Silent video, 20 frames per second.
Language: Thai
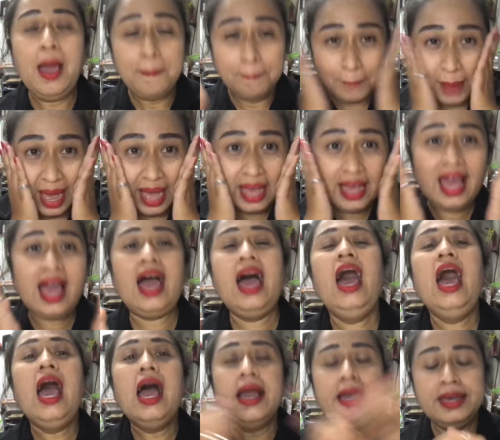มาค่ะ
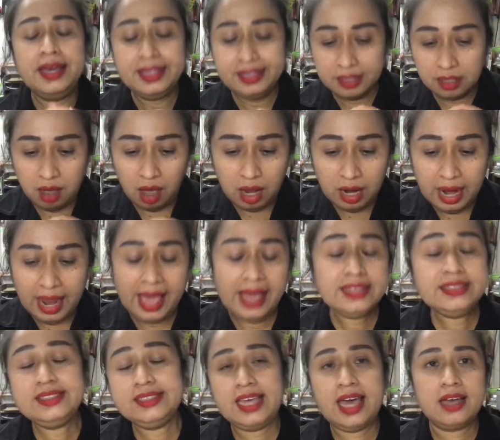เงินก้อนแรก
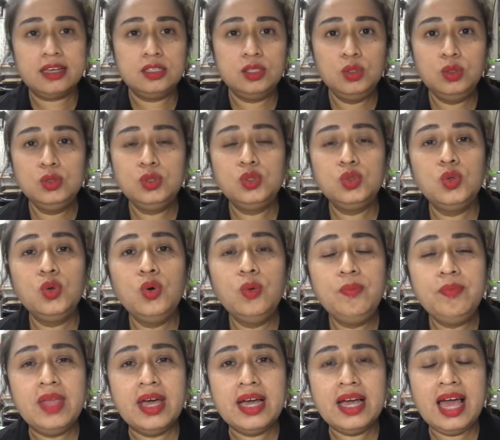จาก YouTube
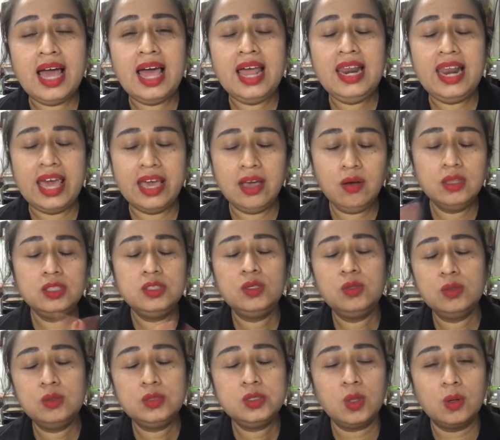นะคะหลายคนค
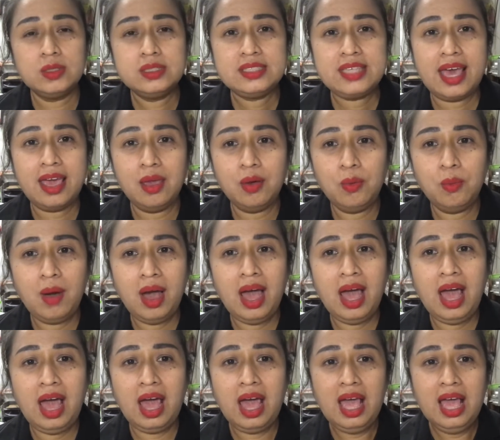งสงสัยว่า
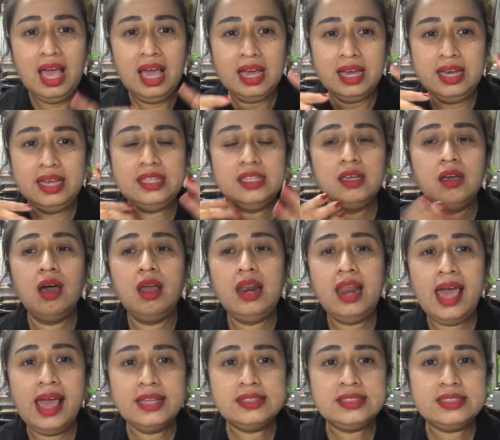เงินก้อน
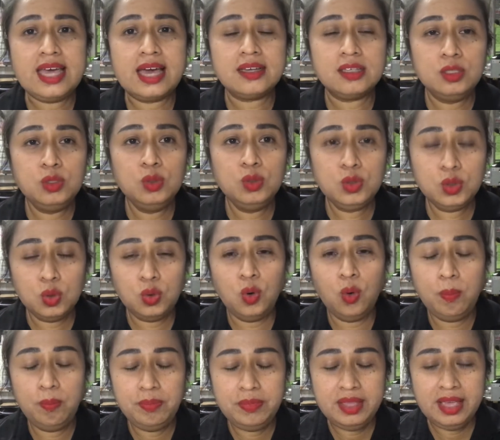แรกจาก
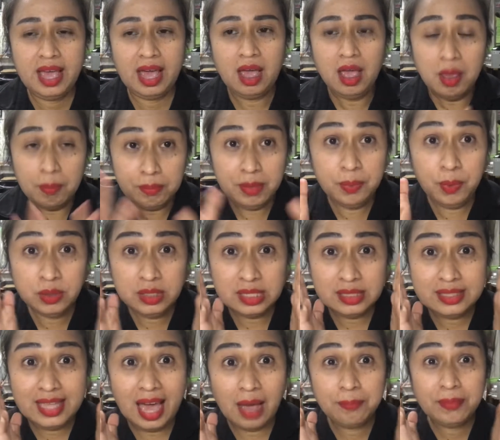YouTube เนี่ยมีผู้ติด
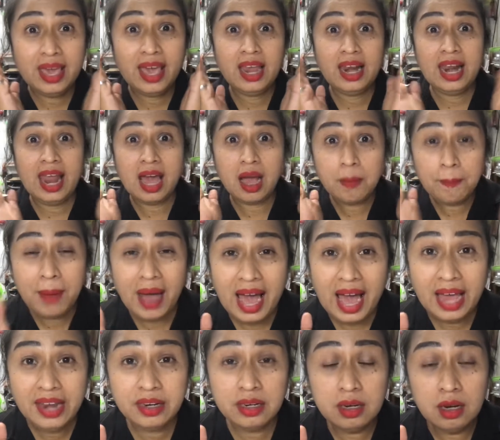ตามแค่หลัก
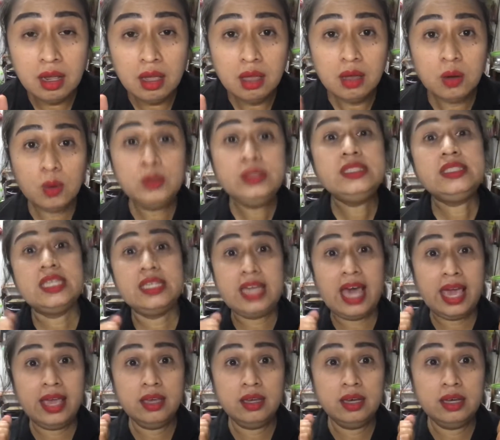พันคุณจะ
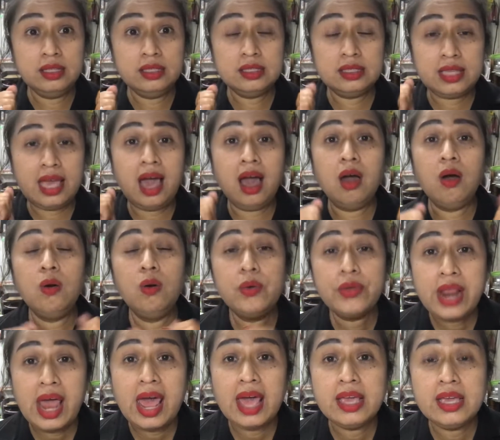ได้เงินเท่า
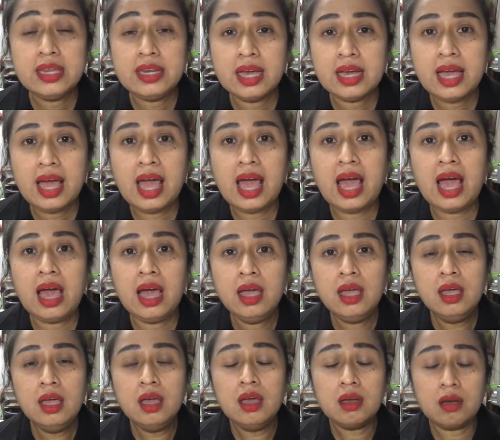ไหร่นะคะ
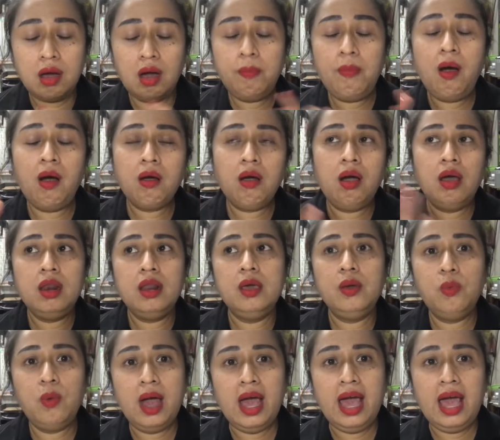ก็บอกก่อนเลย
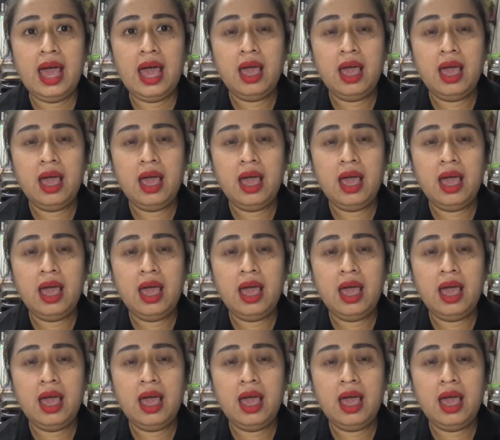ว่า